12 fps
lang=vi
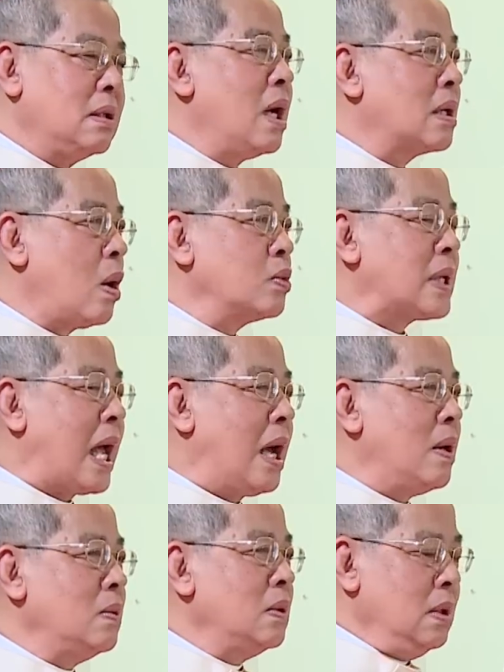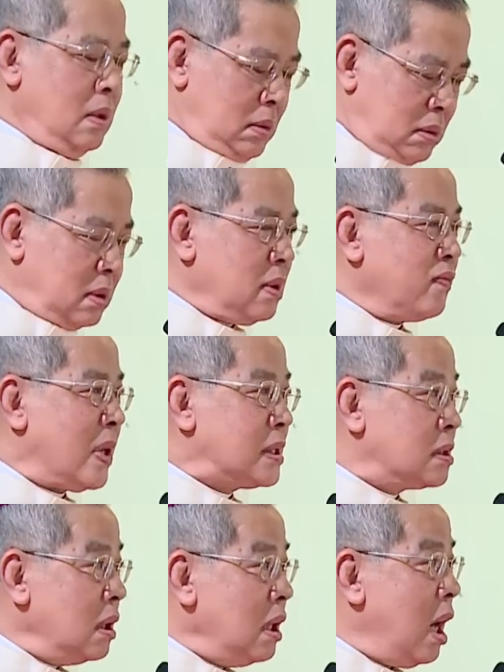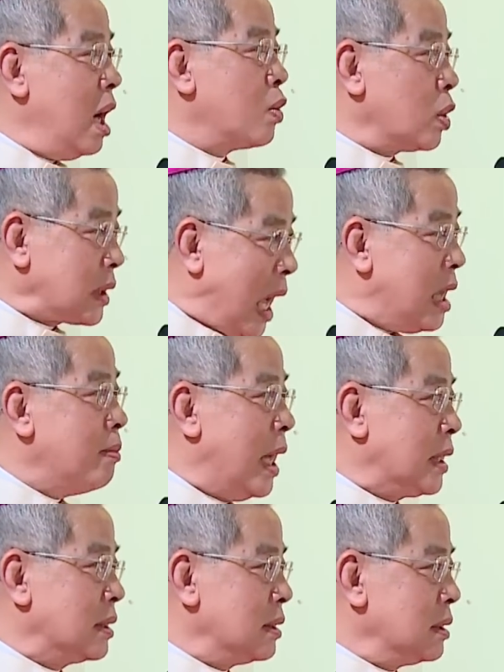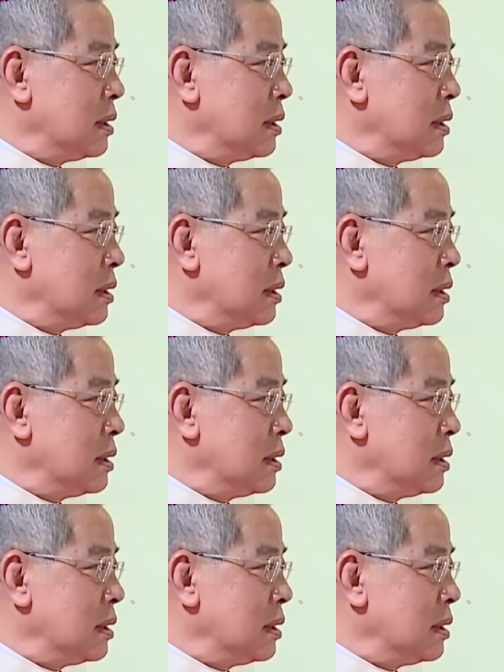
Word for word: người công giáo phải giữ lời của thầy mình